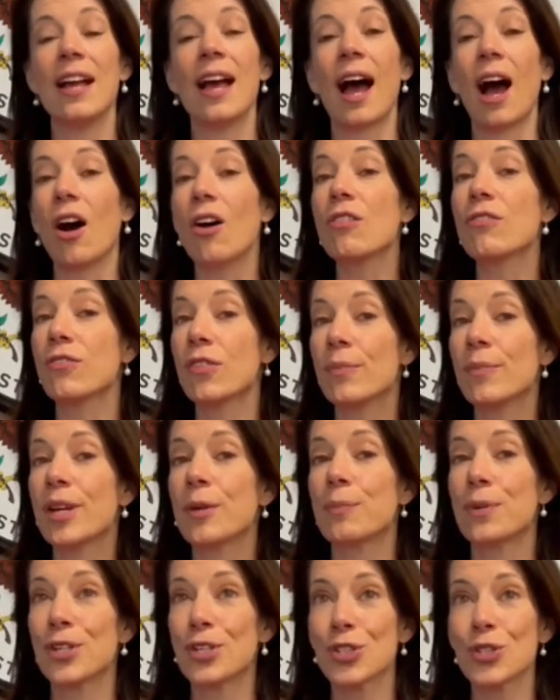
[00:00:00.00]
auch für mich
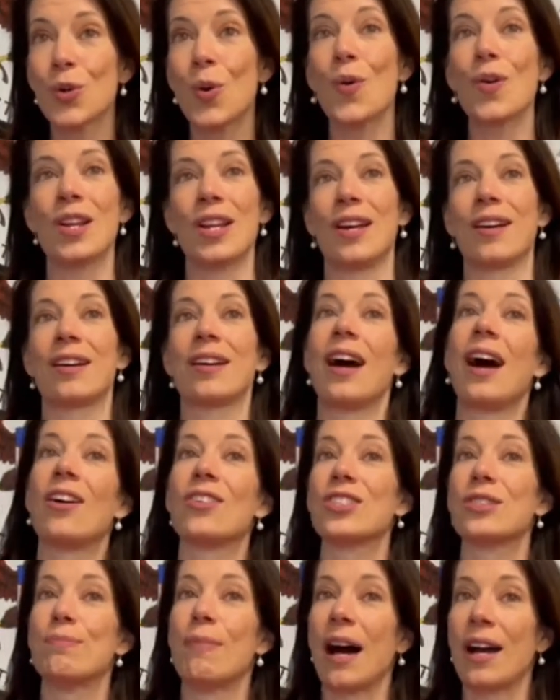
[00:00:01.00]
persönlich
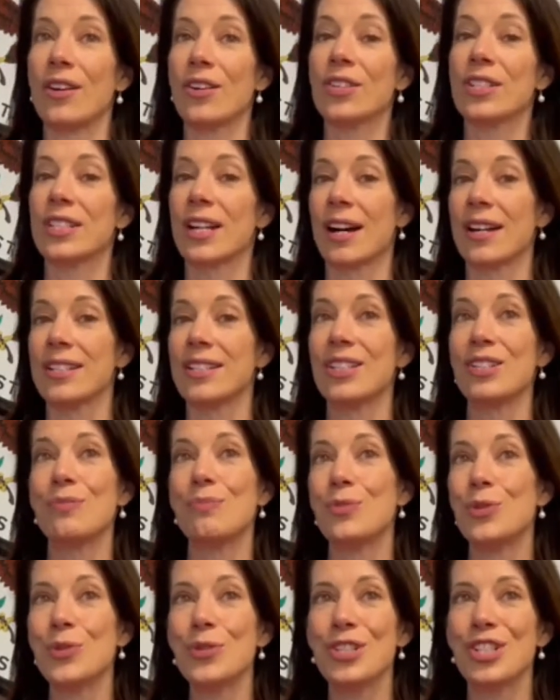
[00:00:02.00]
aus meiner Zeit in
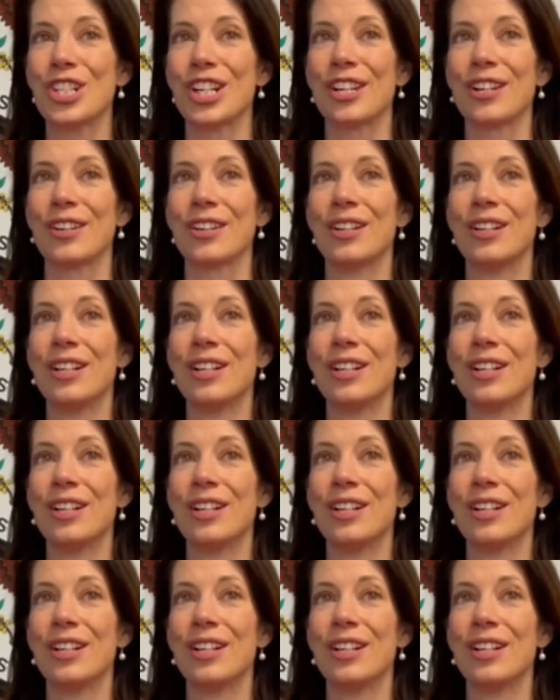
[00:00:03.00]
München.